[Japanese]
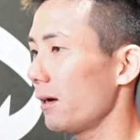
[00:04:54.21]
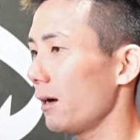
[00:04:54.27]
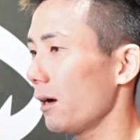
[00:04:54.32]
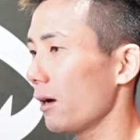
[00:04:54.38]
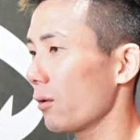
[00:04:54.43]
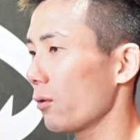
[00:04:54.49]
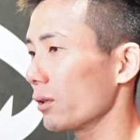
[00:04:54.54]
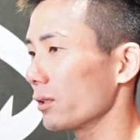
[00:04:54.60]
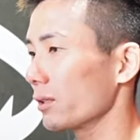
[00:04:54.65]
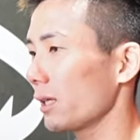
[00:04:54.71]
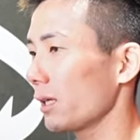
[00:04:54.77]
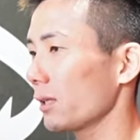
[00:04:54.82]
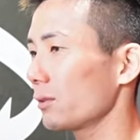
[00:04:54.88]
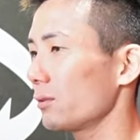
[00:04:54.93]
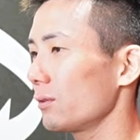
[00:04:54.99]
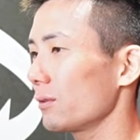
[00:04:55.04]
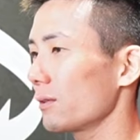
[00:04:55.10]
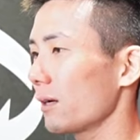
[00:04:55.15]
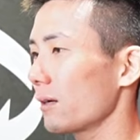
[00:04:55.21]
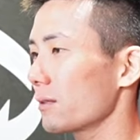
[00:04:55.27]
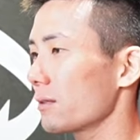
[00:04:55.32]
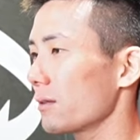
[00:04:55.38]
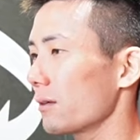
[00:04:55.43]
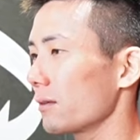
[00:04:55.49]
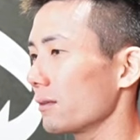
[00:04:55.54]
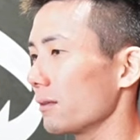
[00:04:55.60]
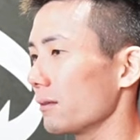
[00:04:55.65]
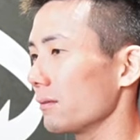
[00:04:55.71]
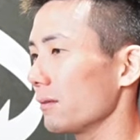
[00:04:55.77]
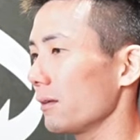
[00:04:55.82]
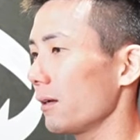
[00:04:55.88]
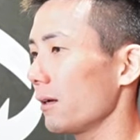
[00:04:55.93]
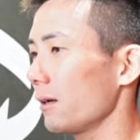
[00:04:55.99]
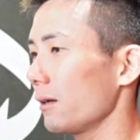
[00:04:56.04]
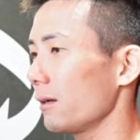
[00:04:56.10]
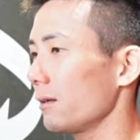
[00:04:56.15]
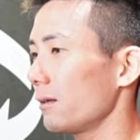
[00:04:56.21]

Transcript: あこれタトゥー隠されてるね